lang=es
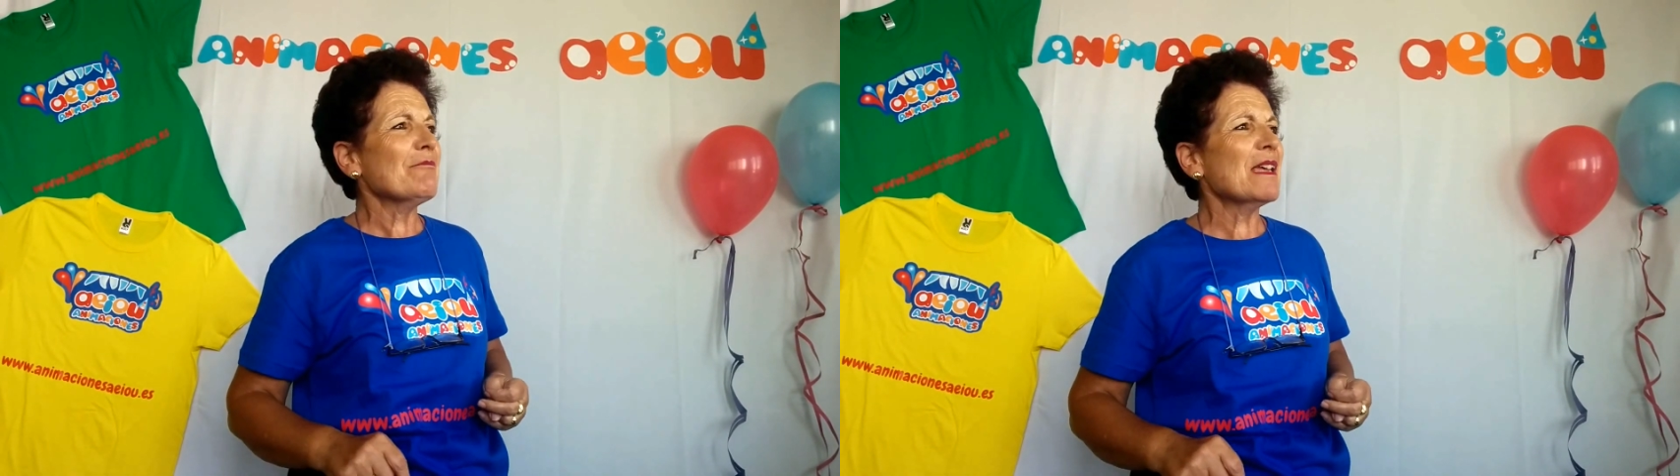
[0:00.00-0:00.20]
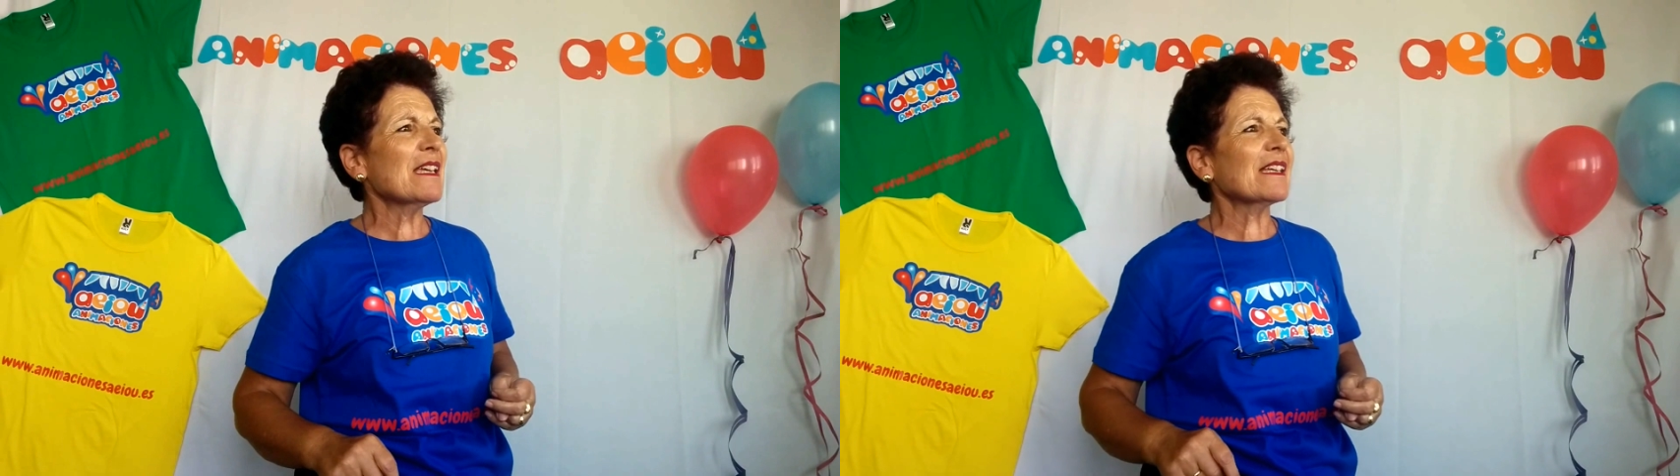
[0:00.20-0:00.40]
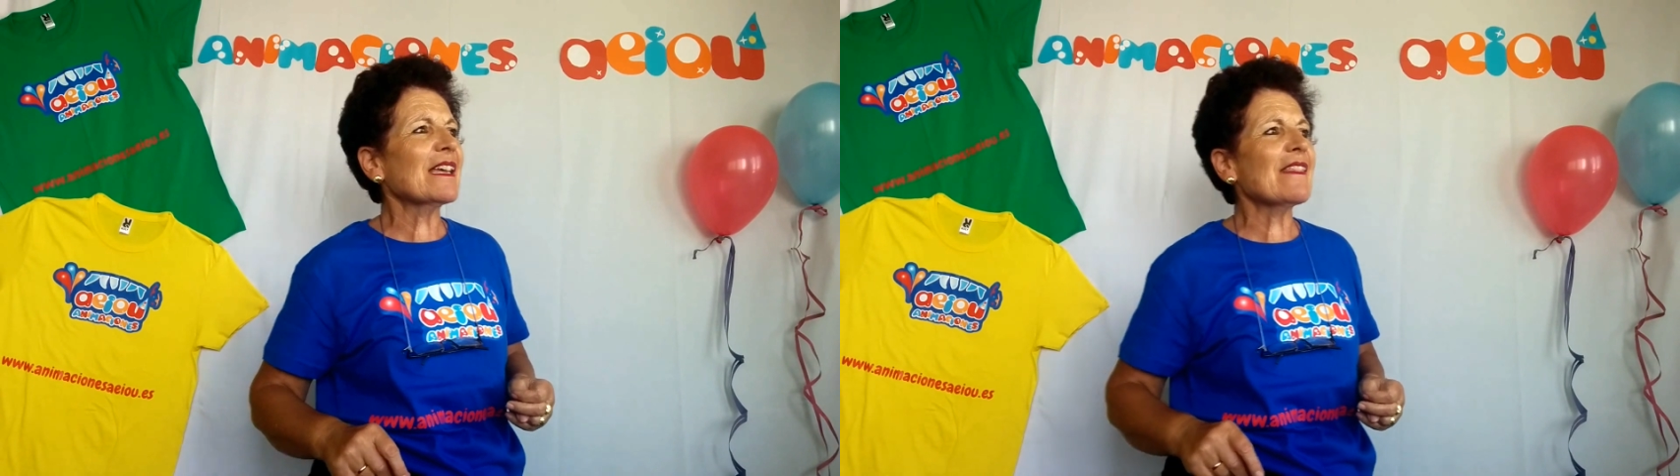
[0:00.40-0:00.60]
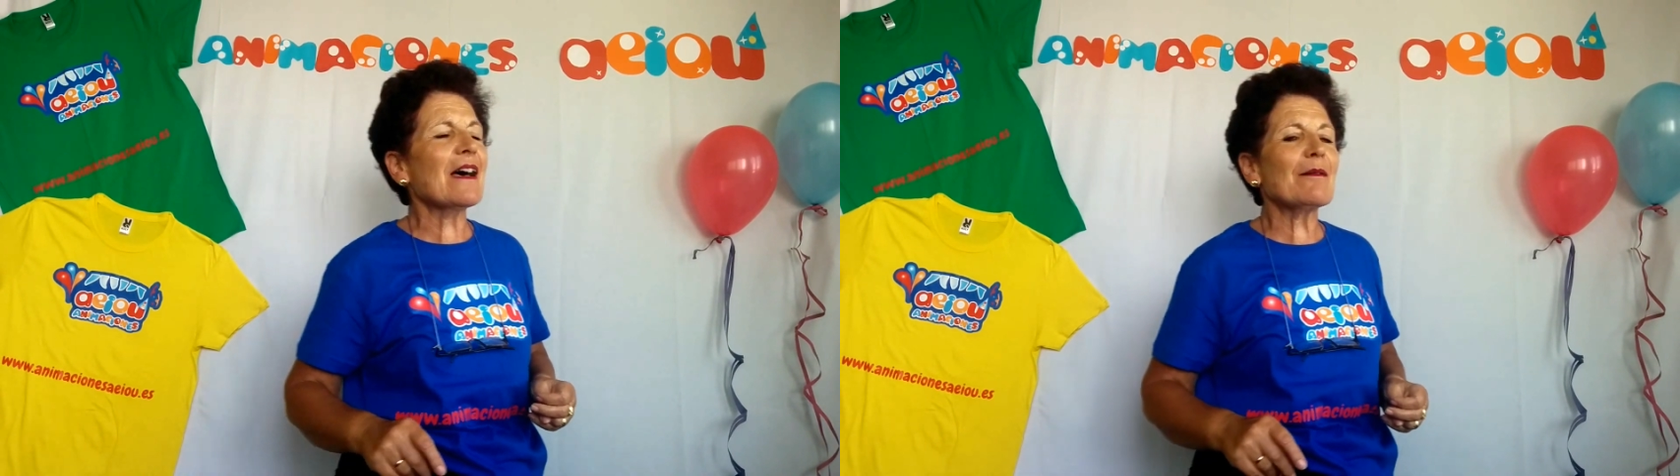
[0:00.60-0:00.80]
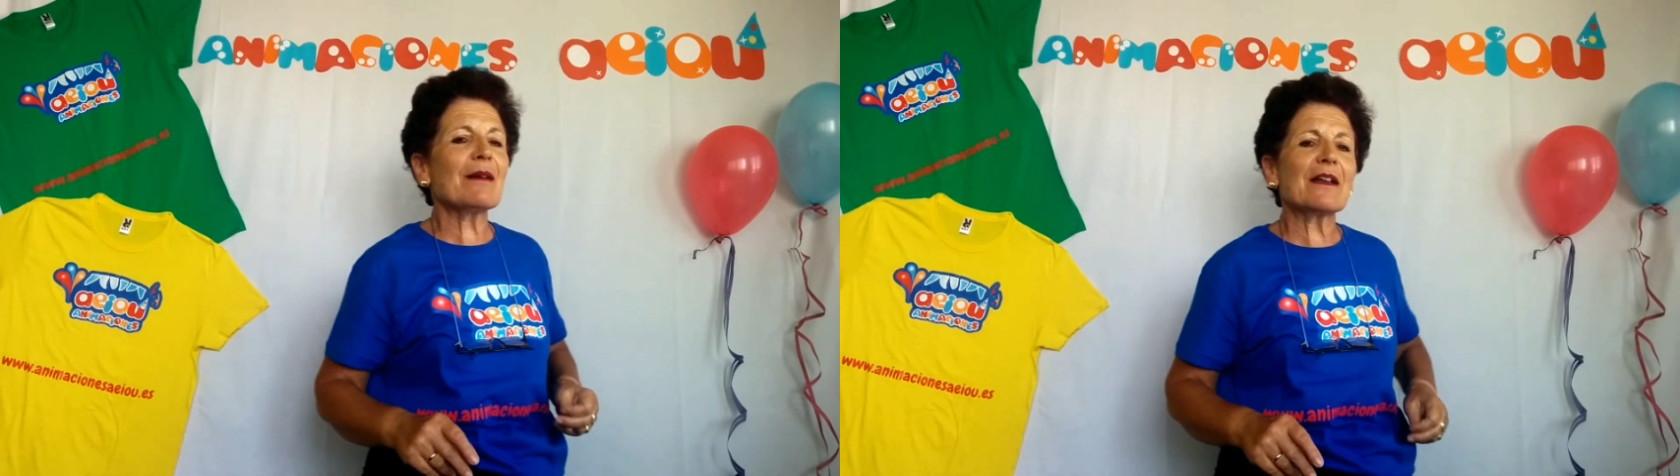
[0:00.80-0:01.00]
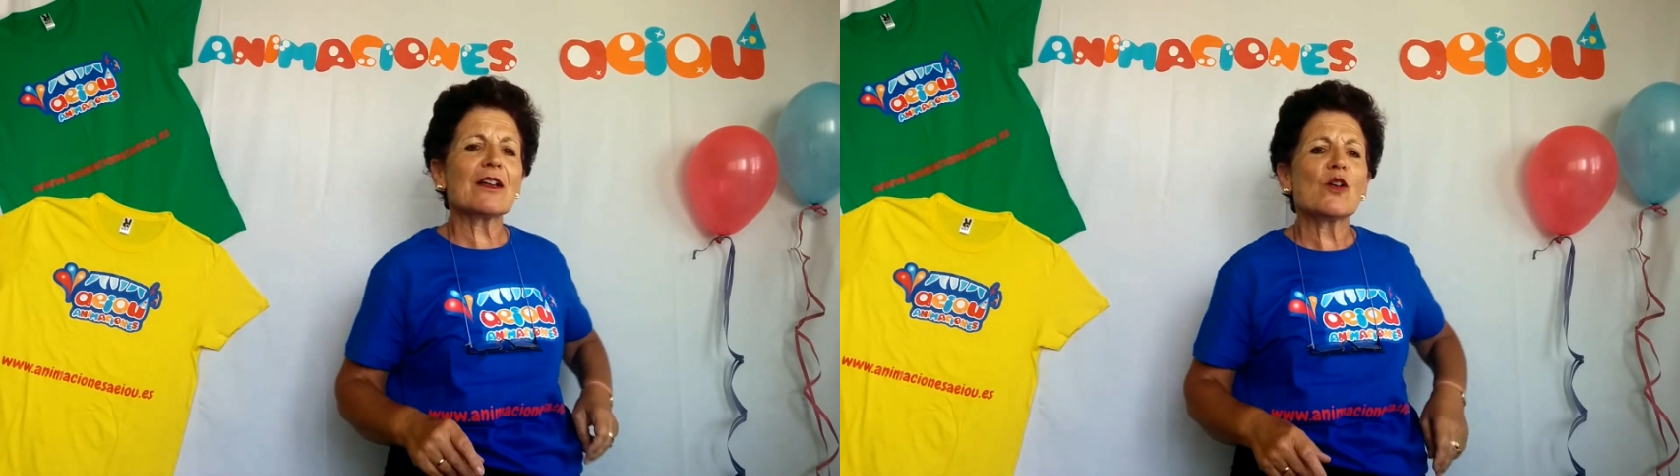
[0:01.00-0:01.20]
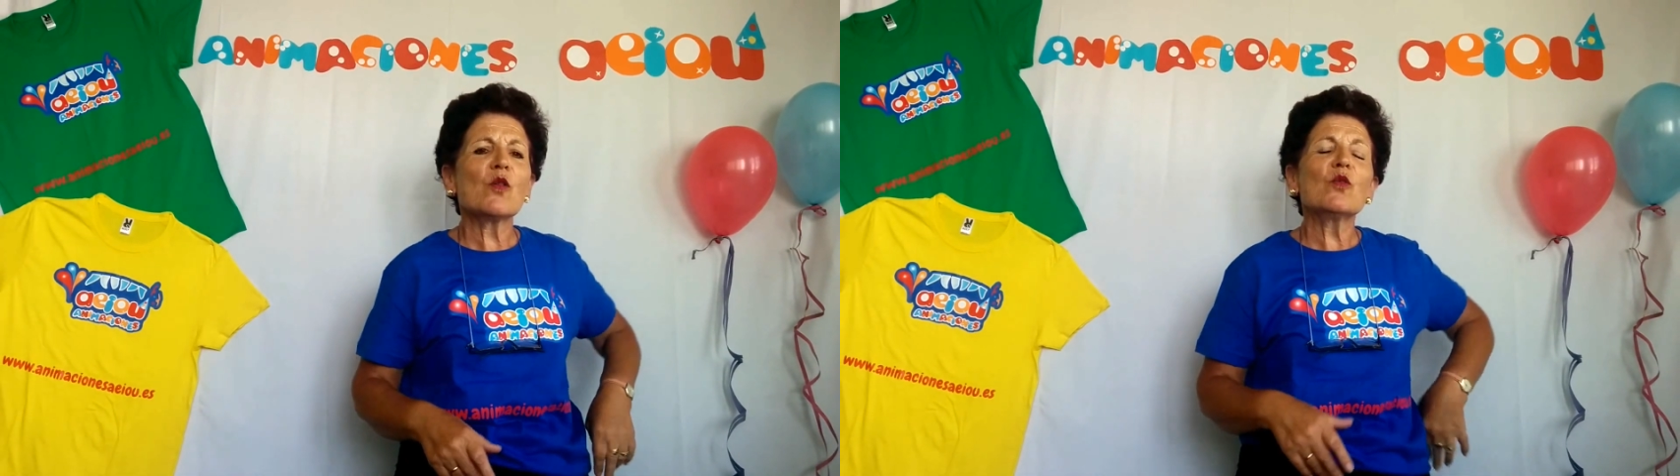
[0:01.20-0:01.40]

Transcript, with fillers: me quedaban,